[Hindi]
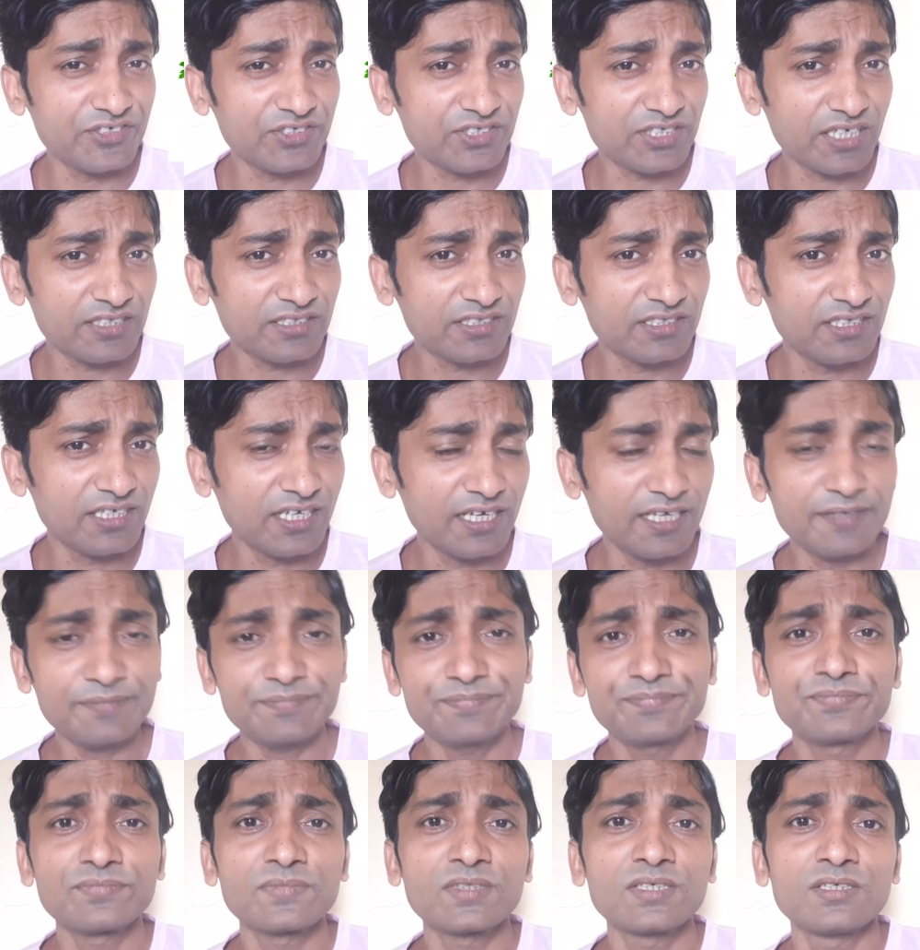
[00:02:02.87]
की जाती है
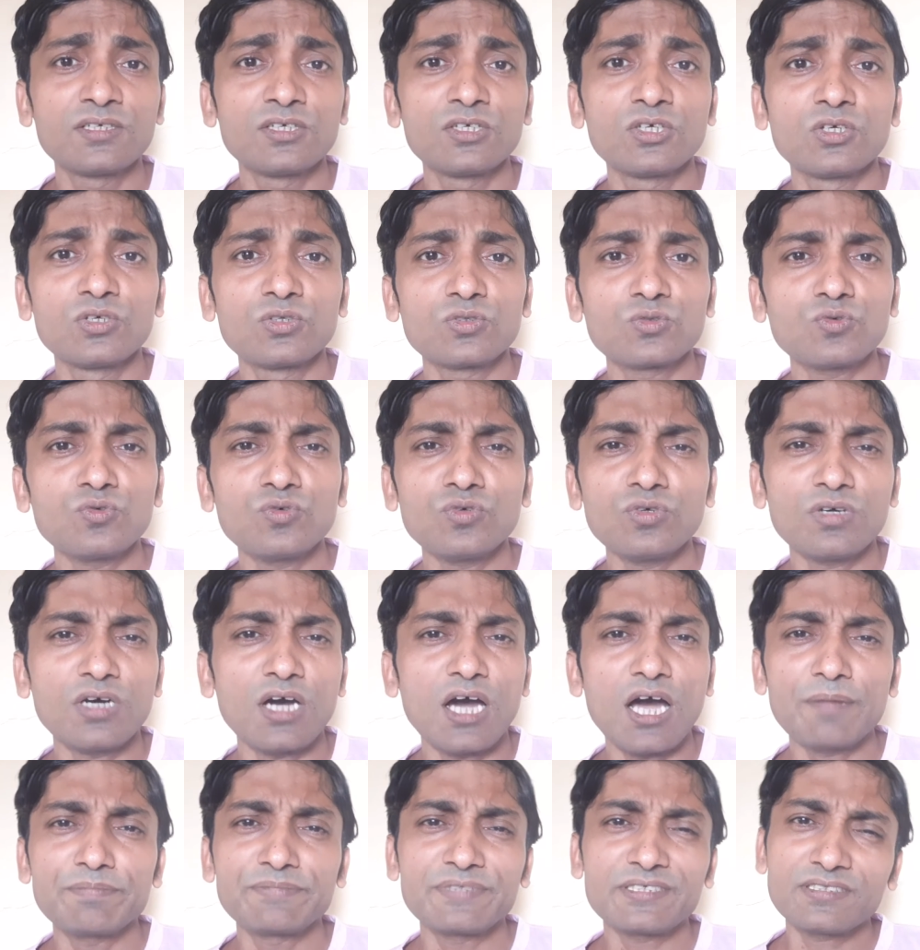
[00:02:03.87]
तो
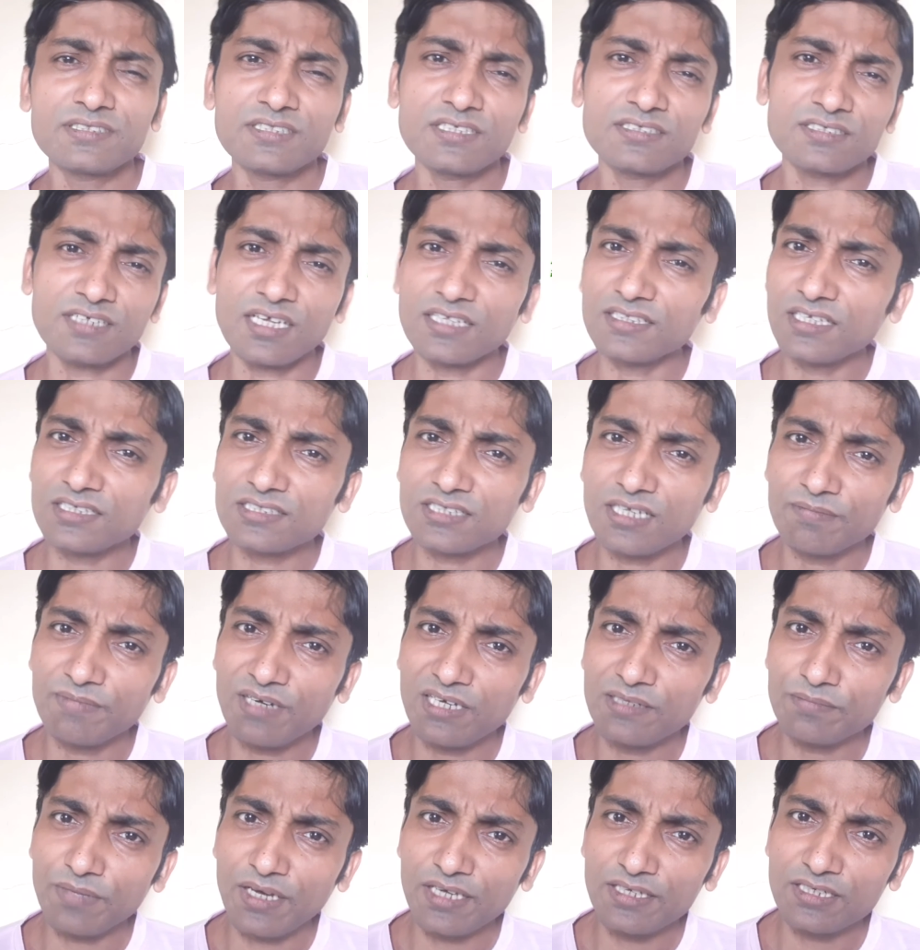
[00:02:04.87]
आप जितना ज़्यादा
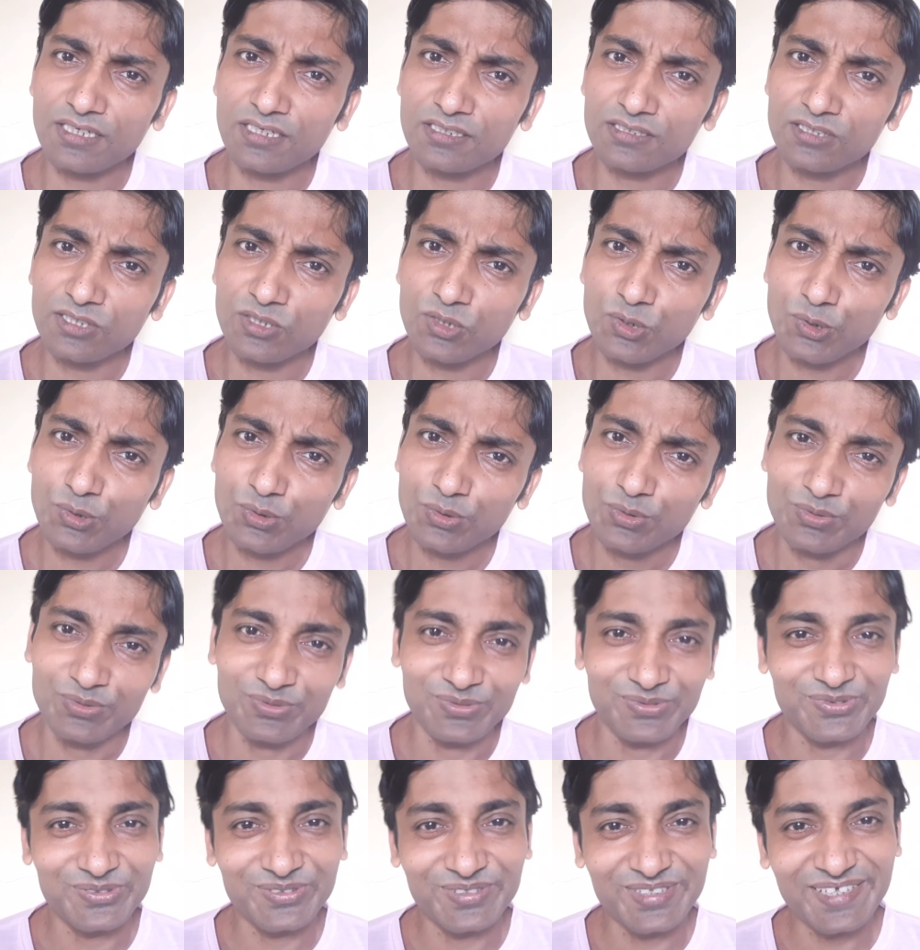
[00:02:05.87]
सामान बाई करते हो
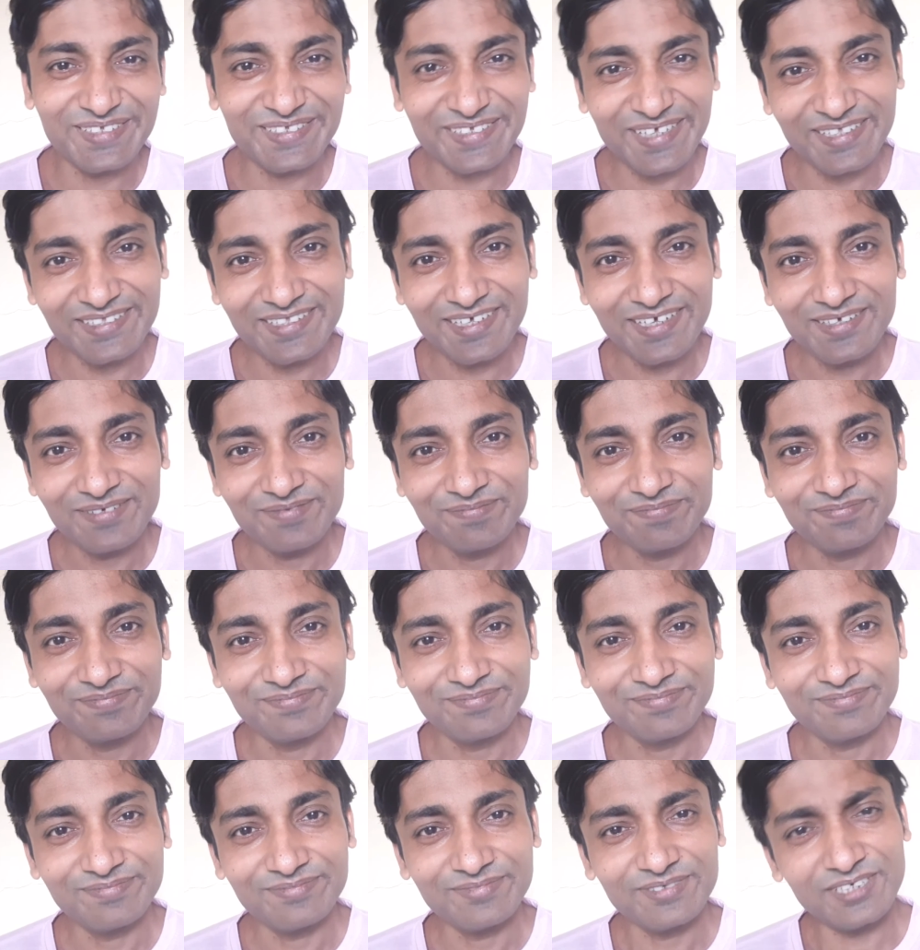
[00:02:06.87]
उतना ज़्यादा
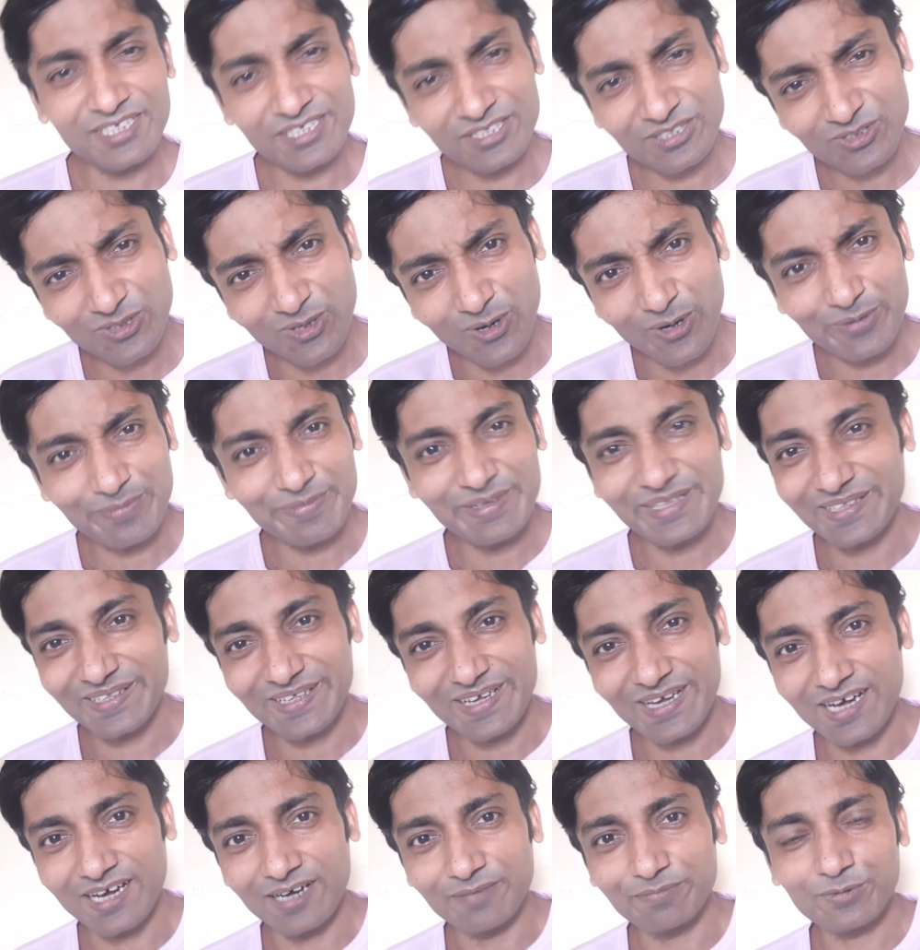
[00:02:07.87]
डिस्काउंट
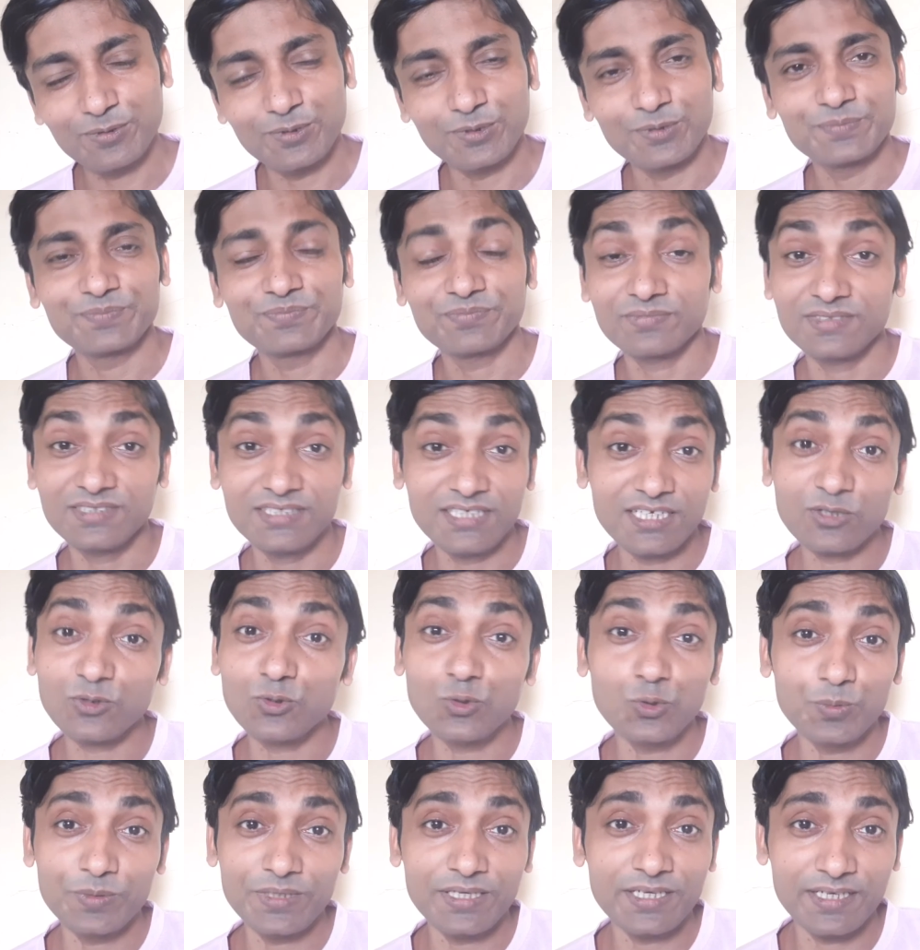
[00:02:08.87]
मिलता है आपको ये
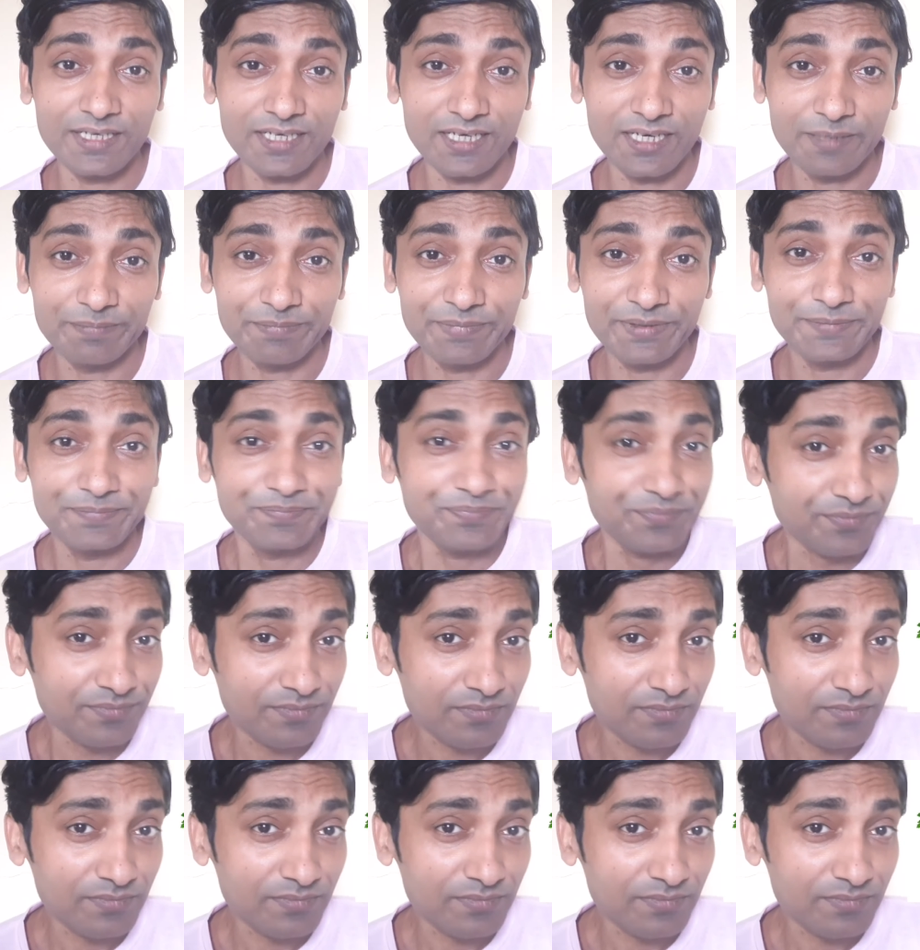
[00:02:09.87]
खूबी है यहाँ पे